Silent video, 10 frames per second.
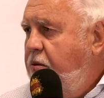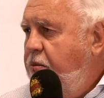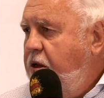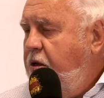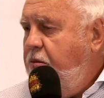
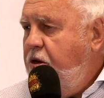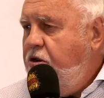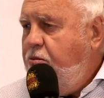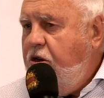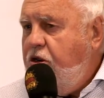bei dem
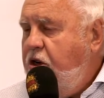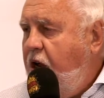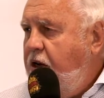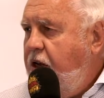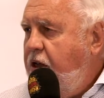
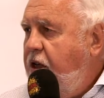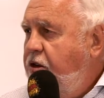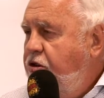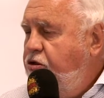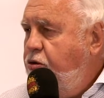
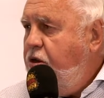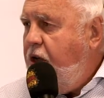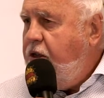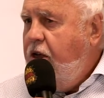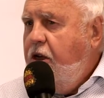Ministerialdirigenten in Stuttgart.